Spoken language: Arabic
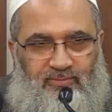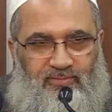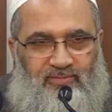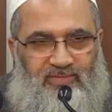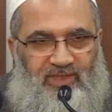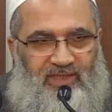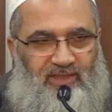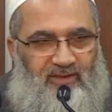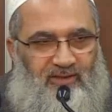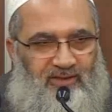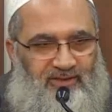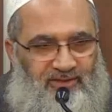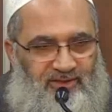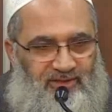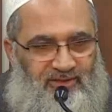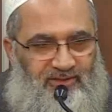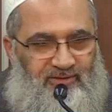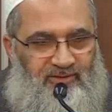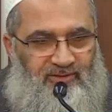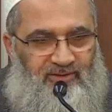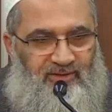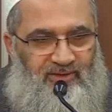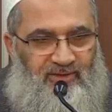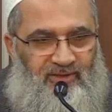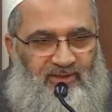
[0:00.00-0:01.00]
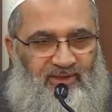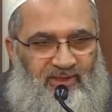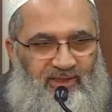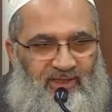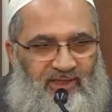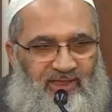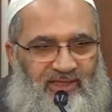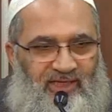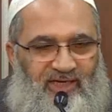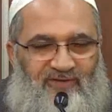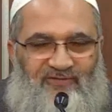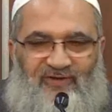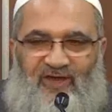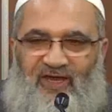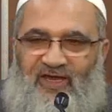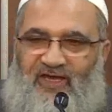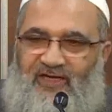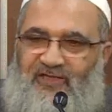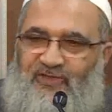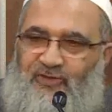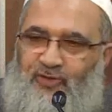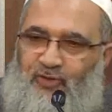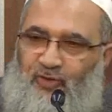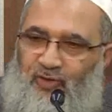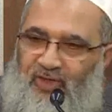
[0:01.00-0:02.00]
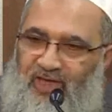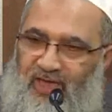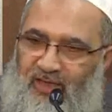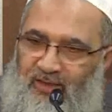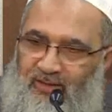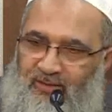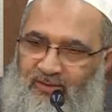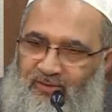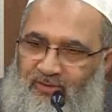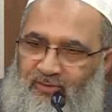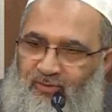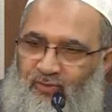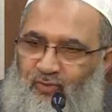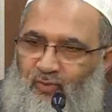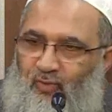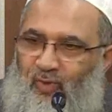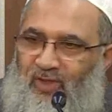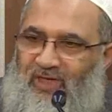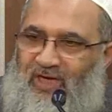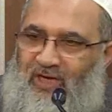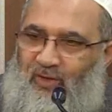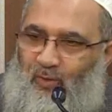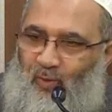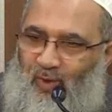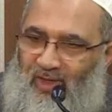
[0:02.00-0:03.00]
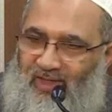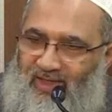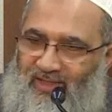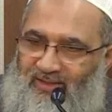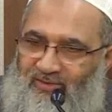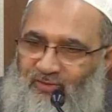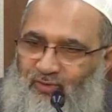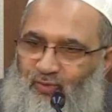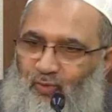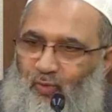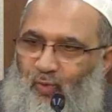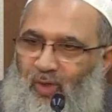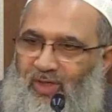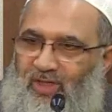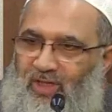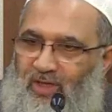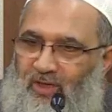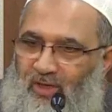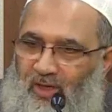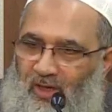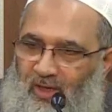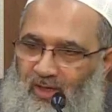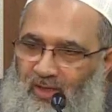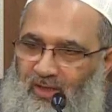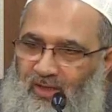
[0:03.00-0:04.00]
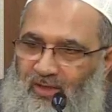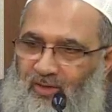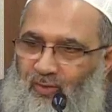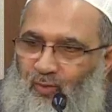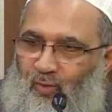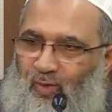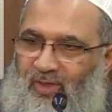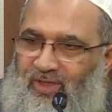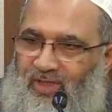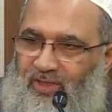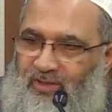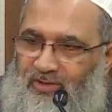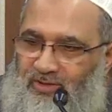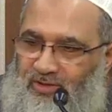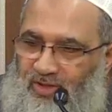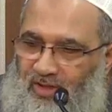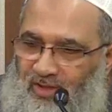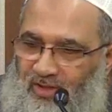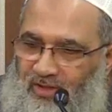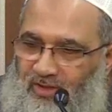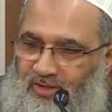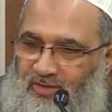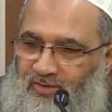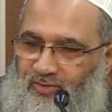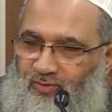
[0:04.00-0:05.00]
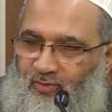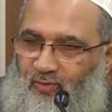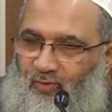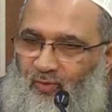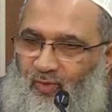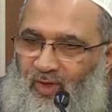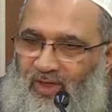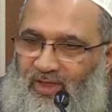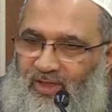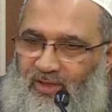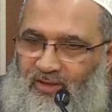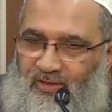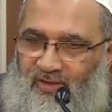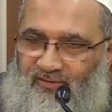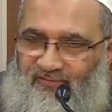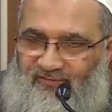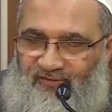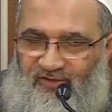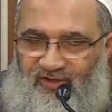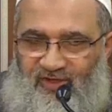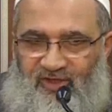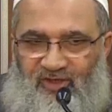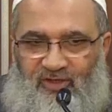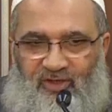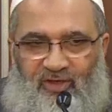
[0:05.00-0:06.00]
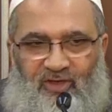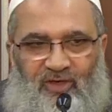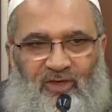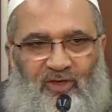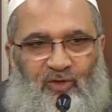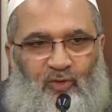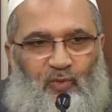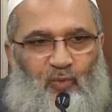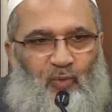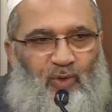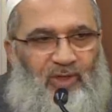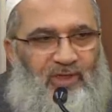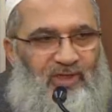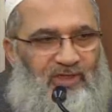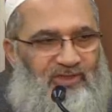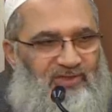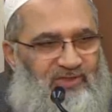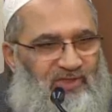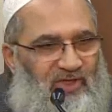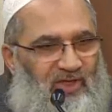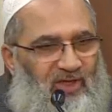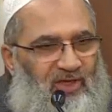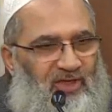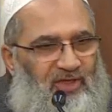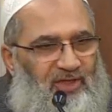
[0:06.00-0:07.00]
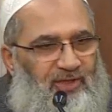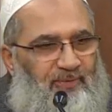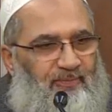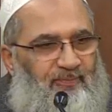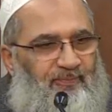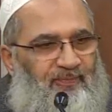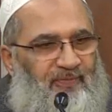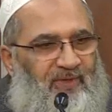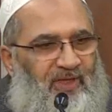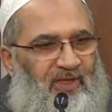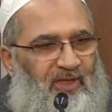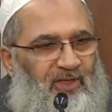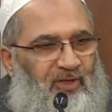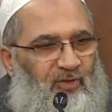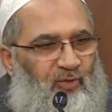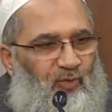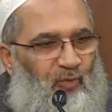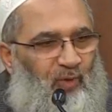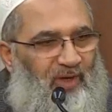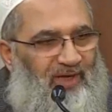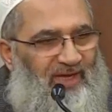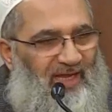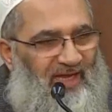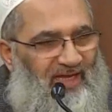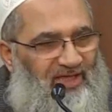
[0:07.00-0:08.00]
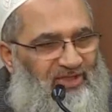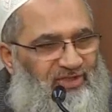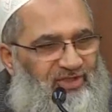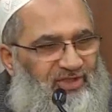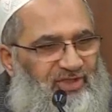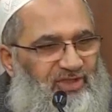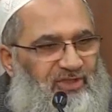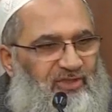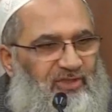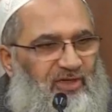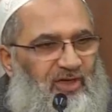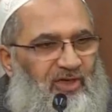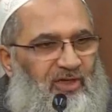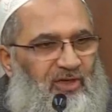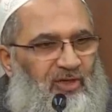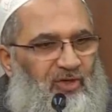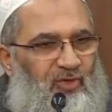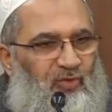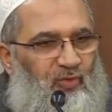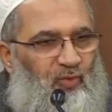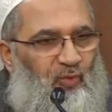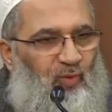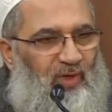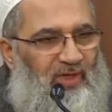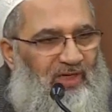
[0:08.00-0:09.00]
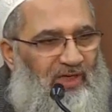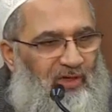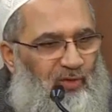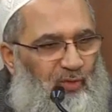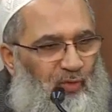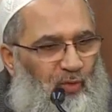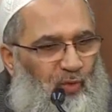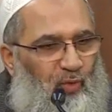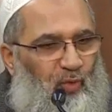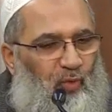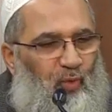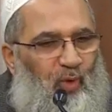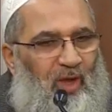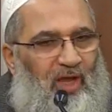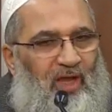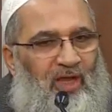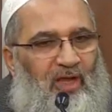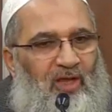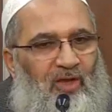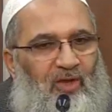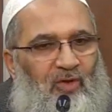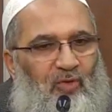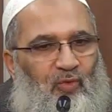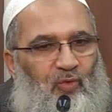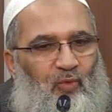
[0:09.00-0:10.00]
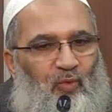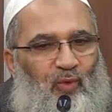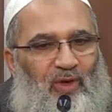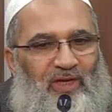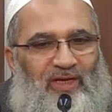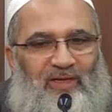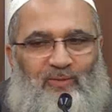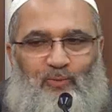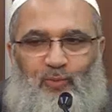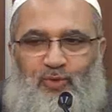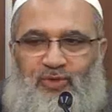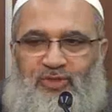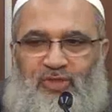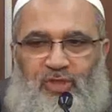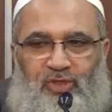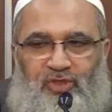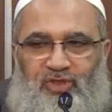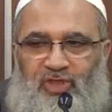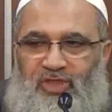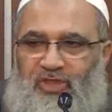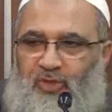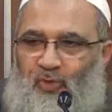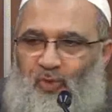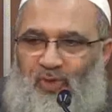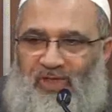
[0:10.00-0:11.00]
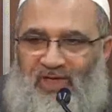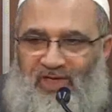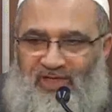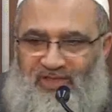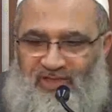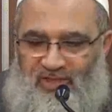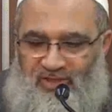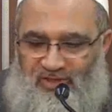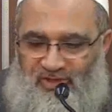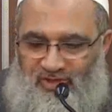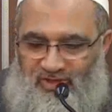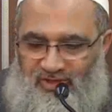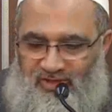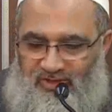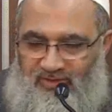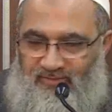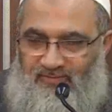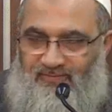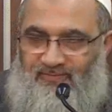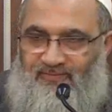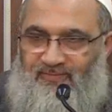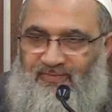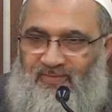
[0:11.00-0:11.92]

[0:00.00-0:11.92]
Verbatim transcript: ده الغني لا في حاجة للزوجة ولا الولد ولا الأخ ولا الجار ولا رفيق ولا صاحب ولا عشيرة ولا قوة ولا مستشار ولا أي شيء